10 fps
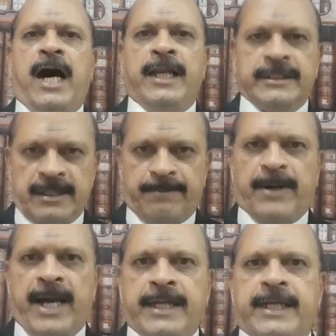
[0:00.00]
అనే
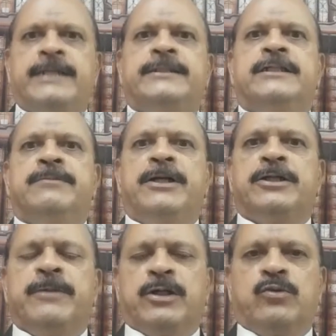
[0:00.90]
చెప్పడానికే ఈ
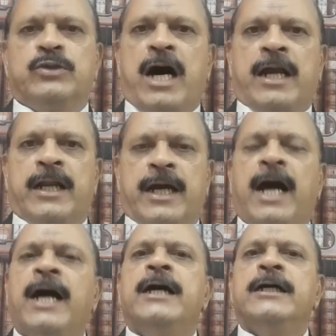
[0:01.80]
జడ్జిమెంట్ మీకు
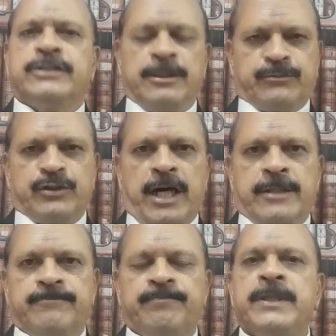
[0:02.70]
ఉదాహరణగా
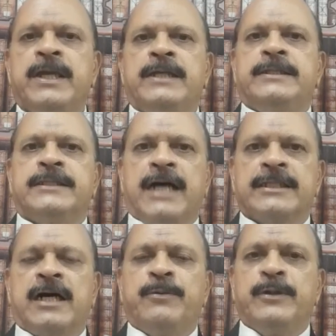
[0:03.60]
చెప్తున్నాను ఇది
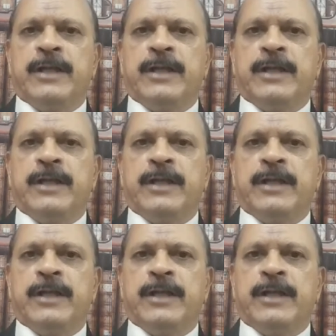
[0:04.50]
దాదాపు